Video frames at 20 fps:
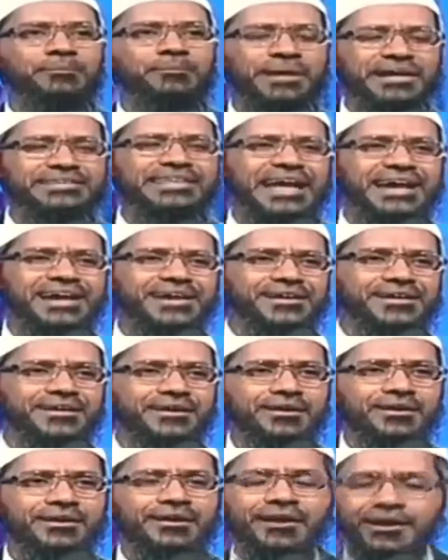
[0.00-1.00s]
কিন্তু কোনো
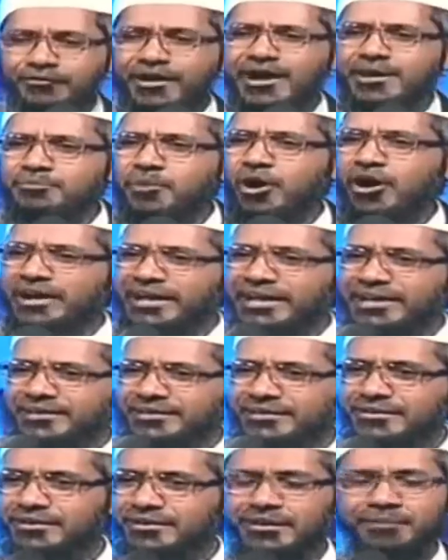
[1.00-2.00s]
সকালে
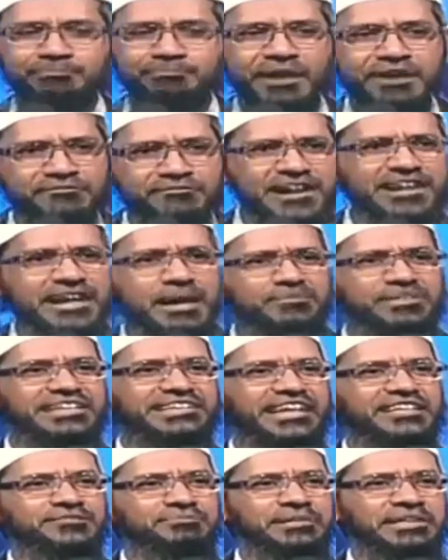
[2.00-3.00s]
আমার এক বন্ধু
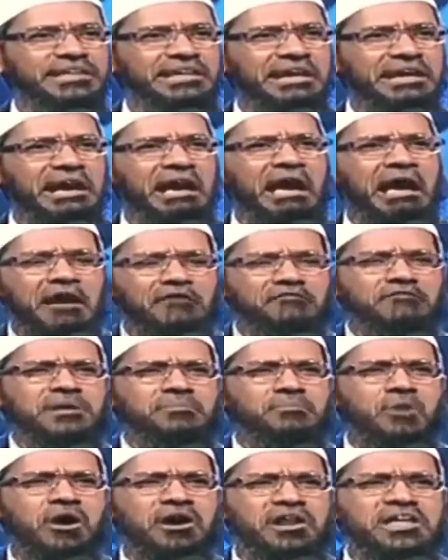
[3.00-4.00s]
এসে বলল
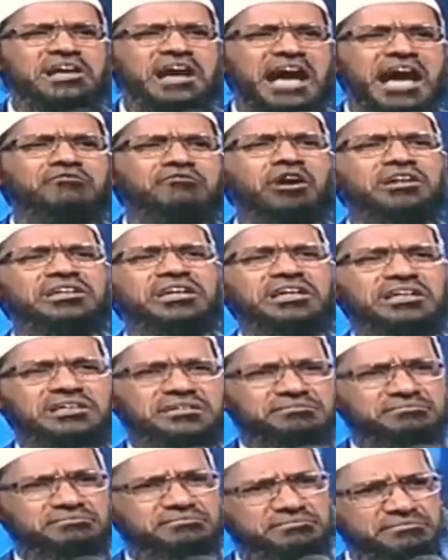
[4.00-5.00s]
প্রত্যেক দিন সকালে পানি
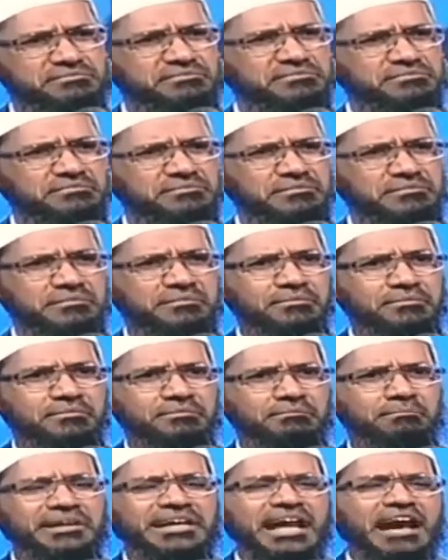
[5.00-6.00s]
খাই
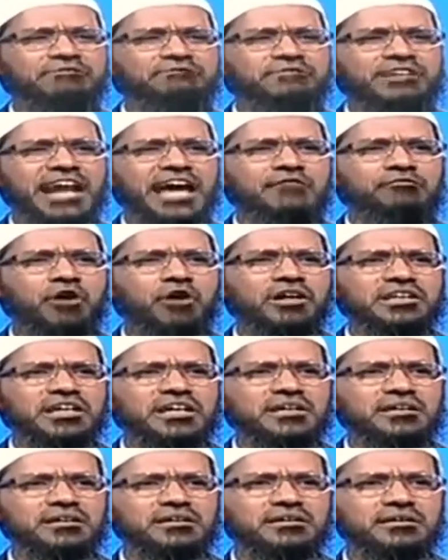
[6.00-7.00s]
ডাক্তার আমাকে
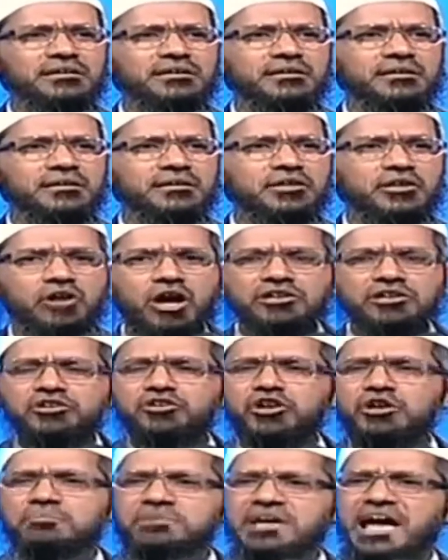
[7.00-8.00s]
বলল বেশি করে
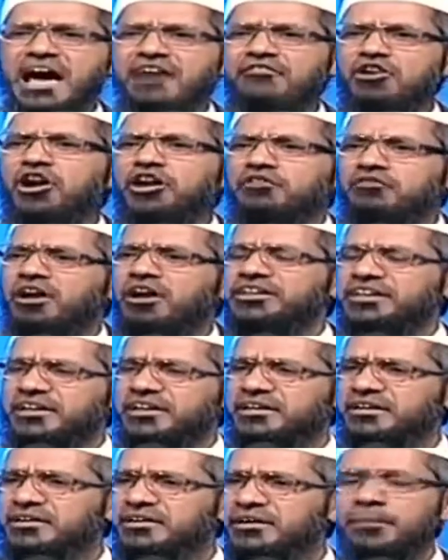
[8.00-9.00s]
পানি খান তবে পানি খাওয়ার
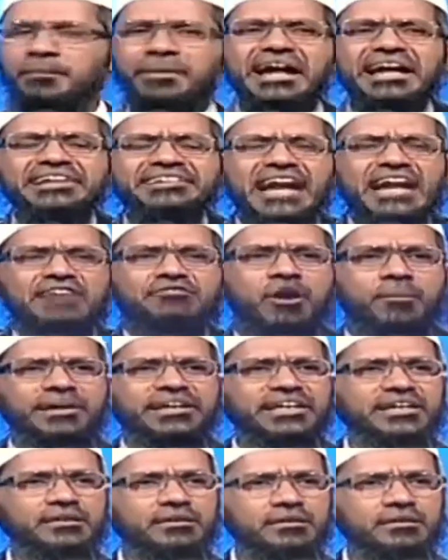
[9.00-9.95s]
পর আমার বমি হলো